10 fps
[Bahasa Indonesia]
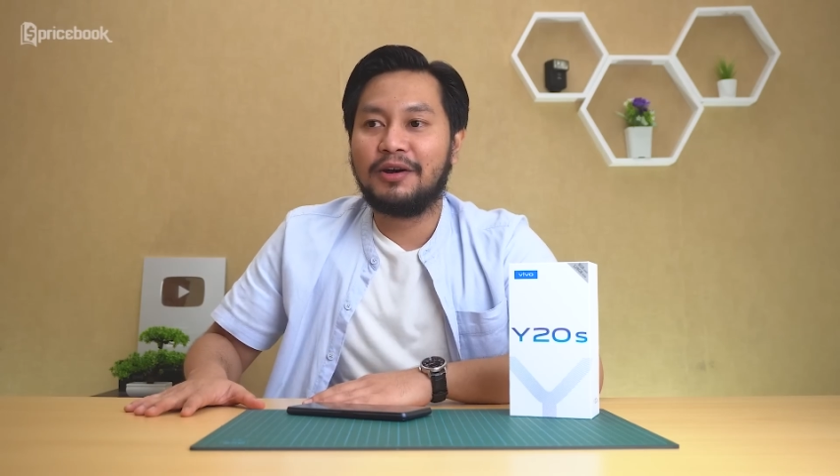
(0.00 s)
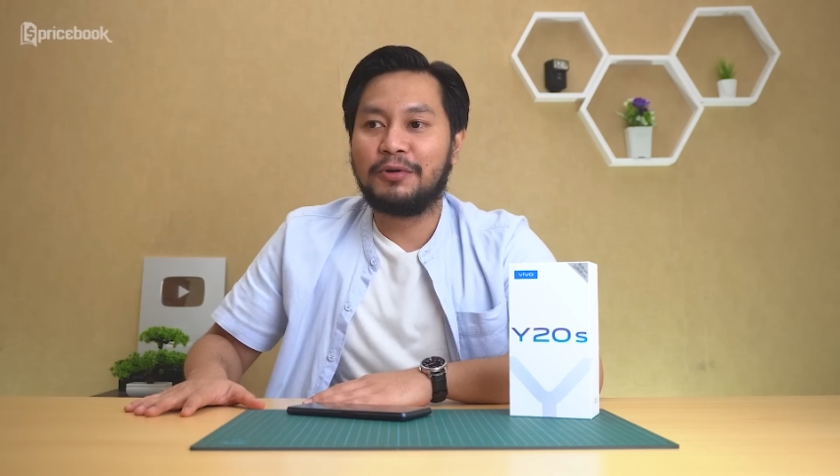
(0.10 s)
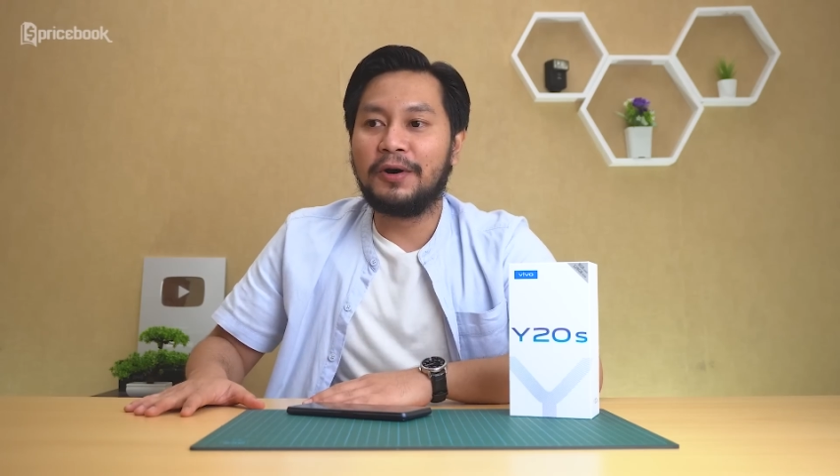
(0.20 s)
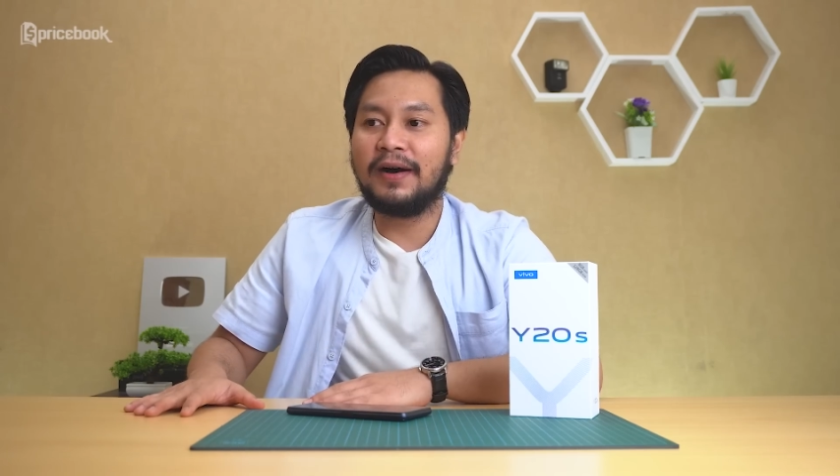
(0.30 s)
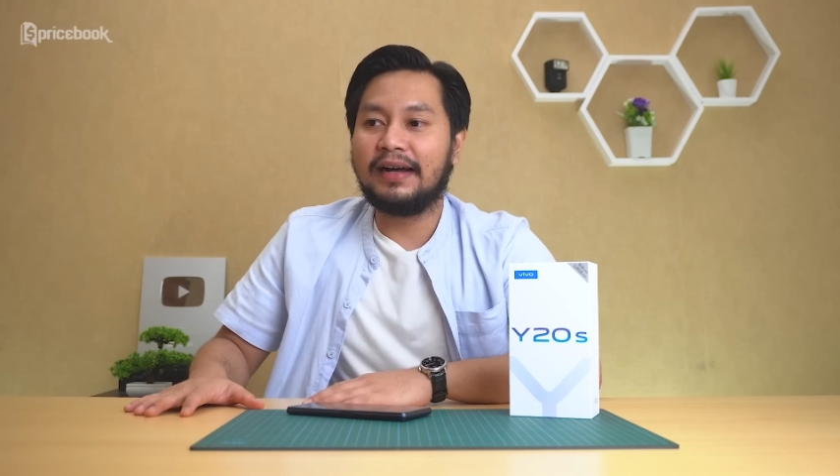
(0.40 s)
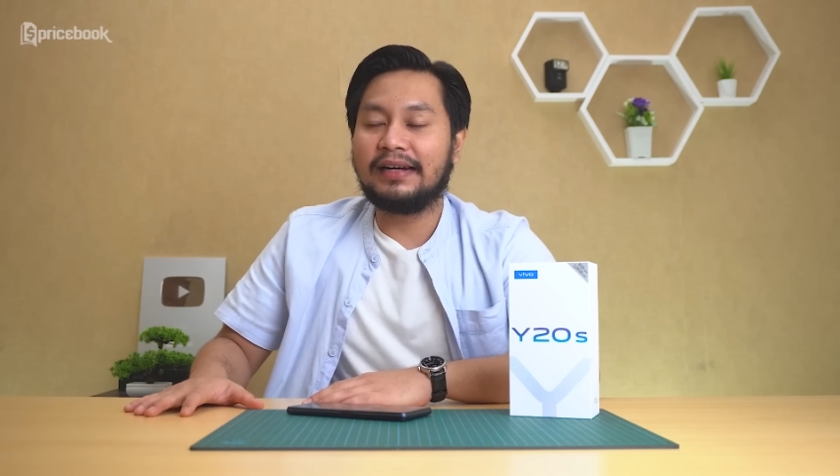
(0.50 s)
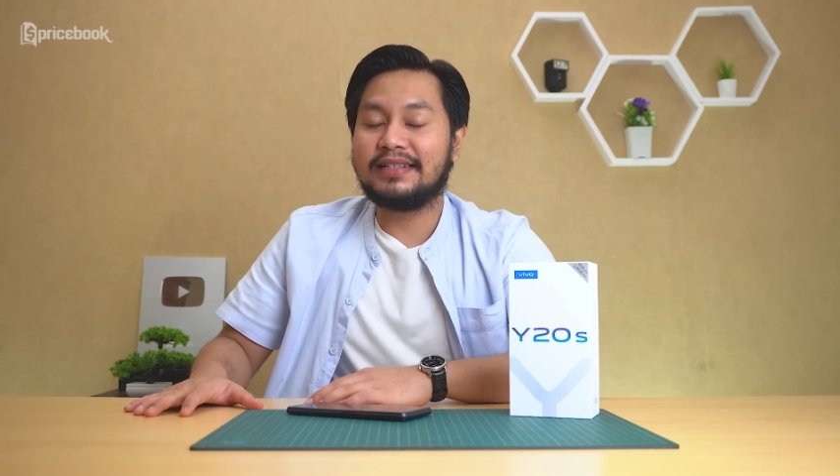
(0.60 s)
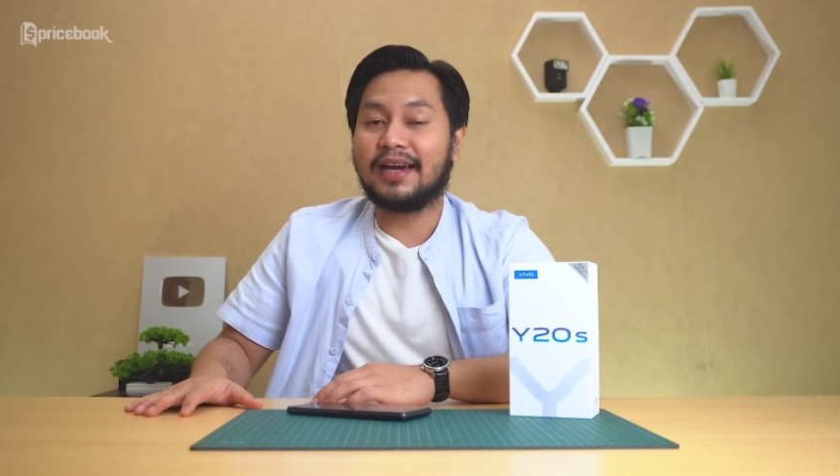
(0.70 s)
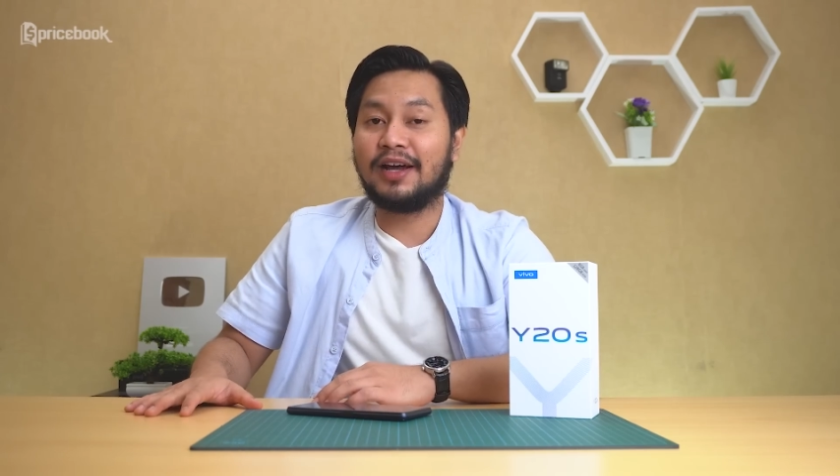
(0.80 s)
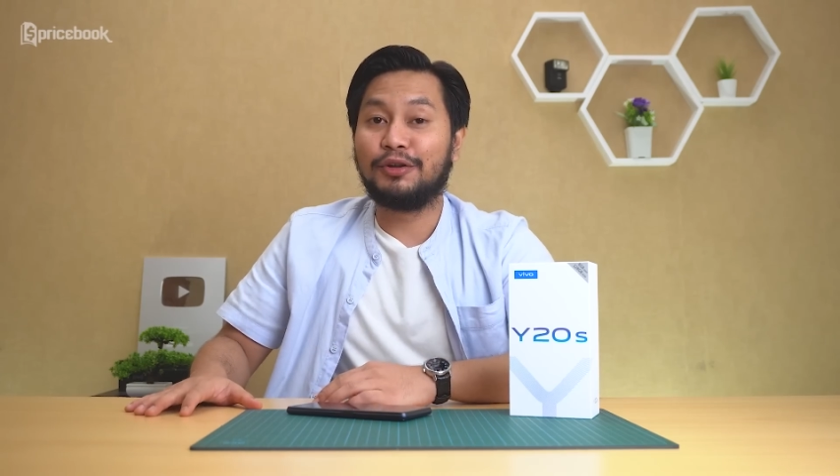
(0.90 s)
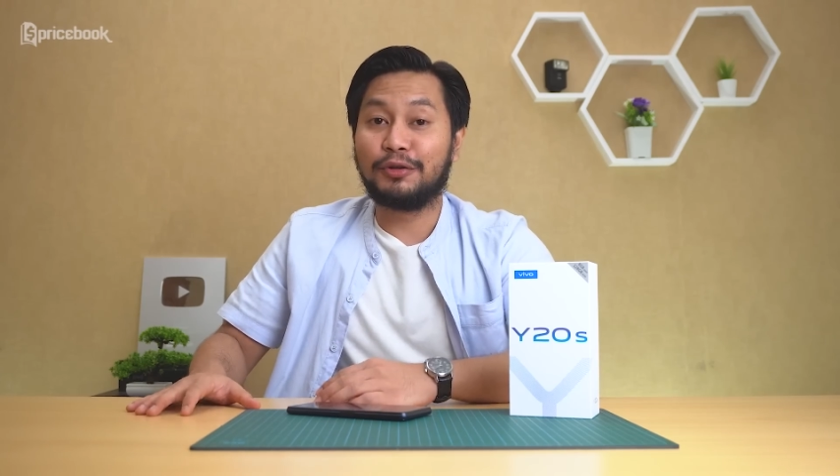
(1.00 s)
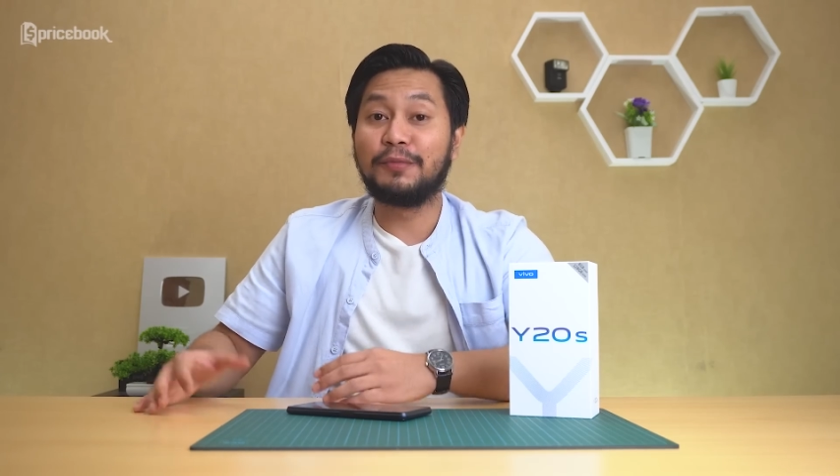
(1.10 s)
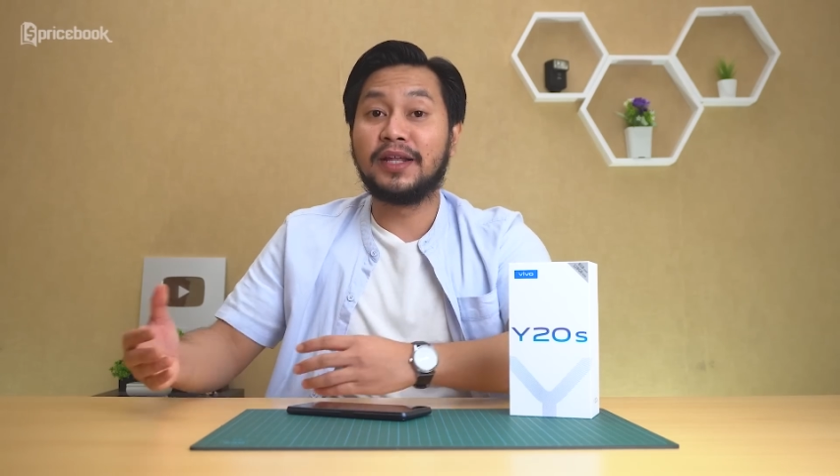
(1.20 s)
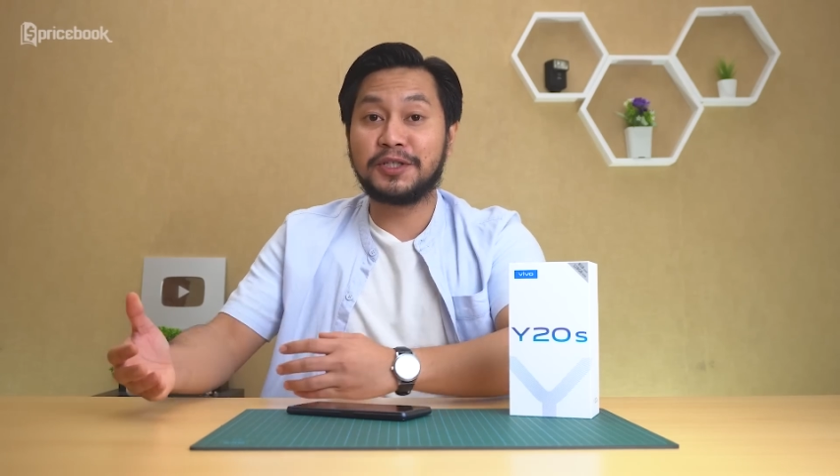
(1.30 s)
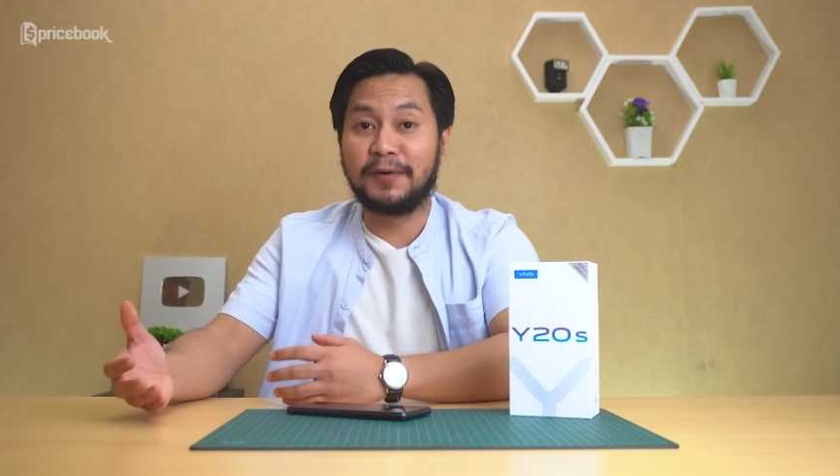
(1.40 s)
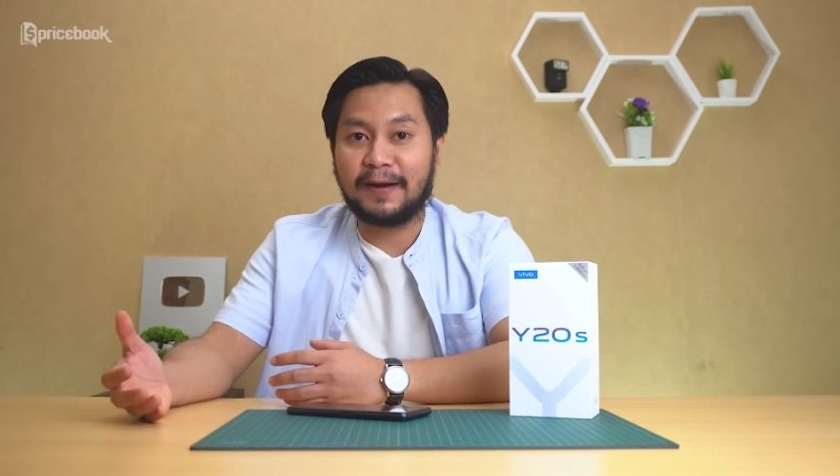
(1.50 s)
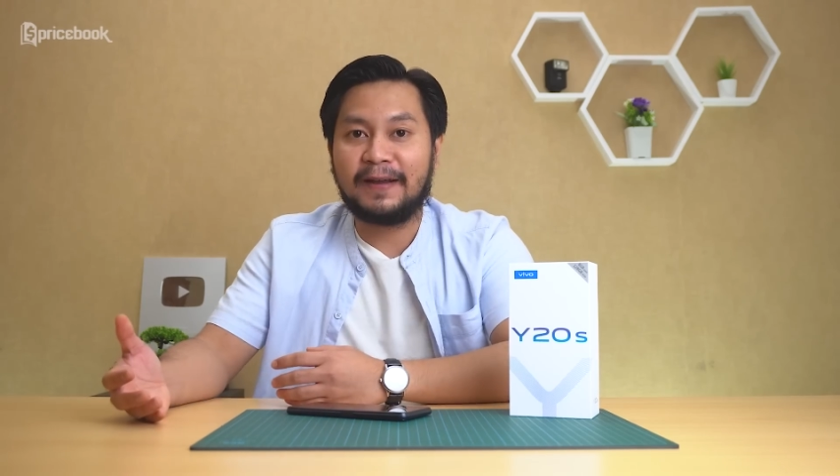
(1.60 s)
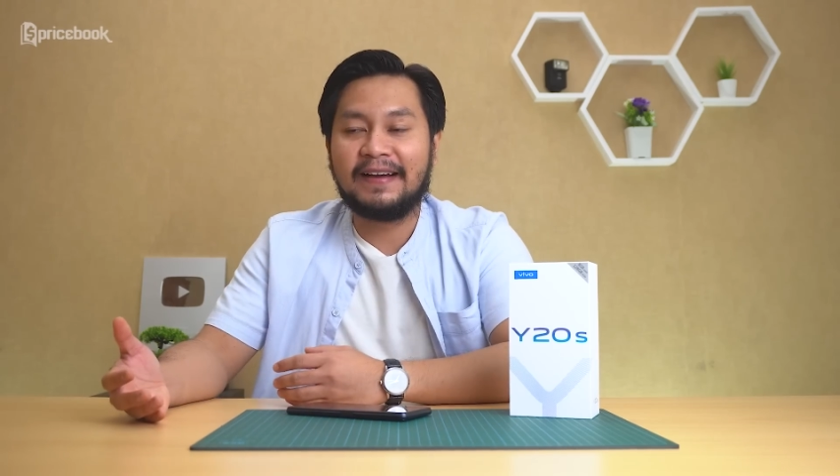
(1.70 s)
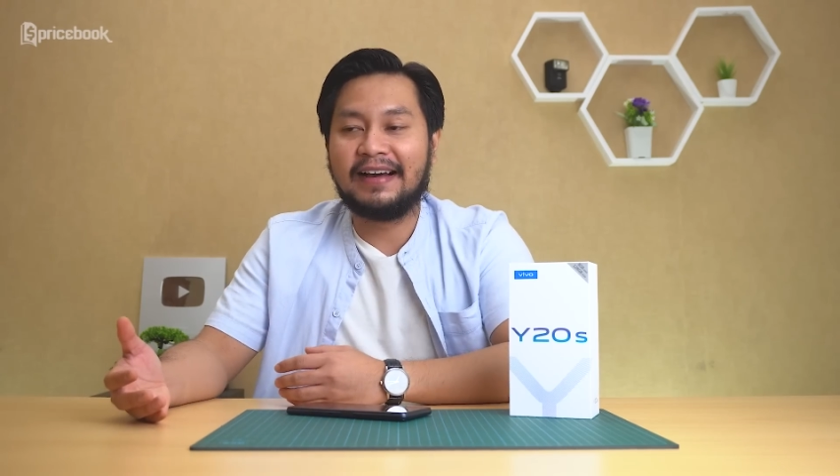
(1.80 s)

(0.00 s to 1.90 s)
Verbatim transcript: gue nggak ngecek Antutu Benchmark